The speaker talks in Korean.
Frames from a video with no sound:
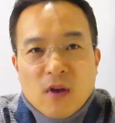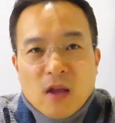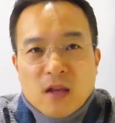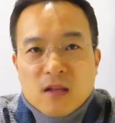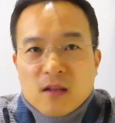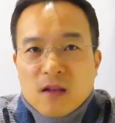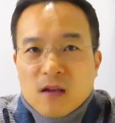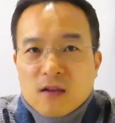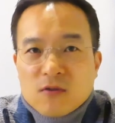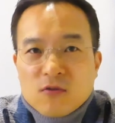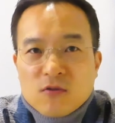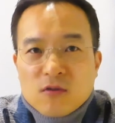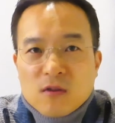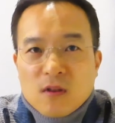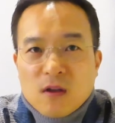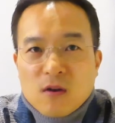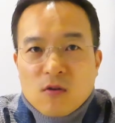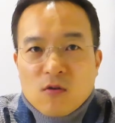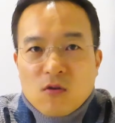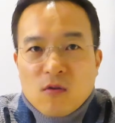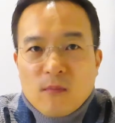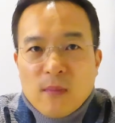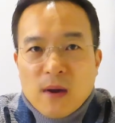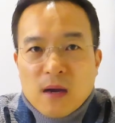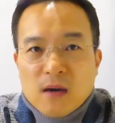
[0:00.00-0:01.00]
계산할 수
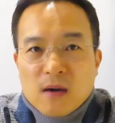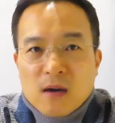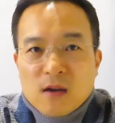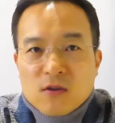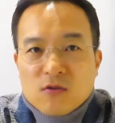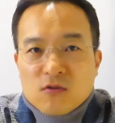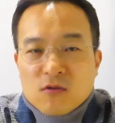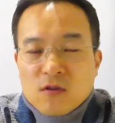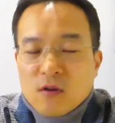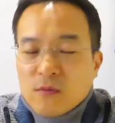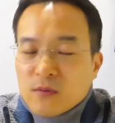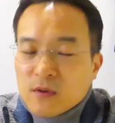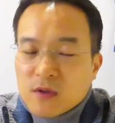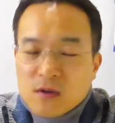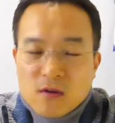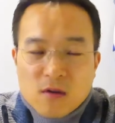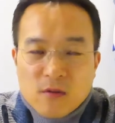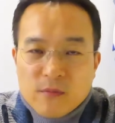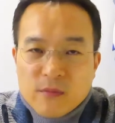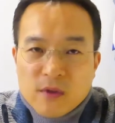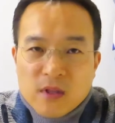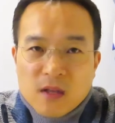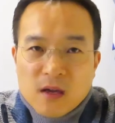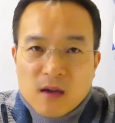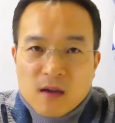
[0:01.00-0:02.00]
있다고 말을 할 수는 없을
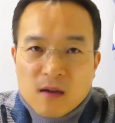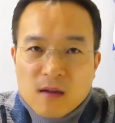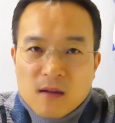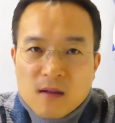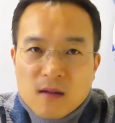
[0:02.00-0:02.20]
겁니다.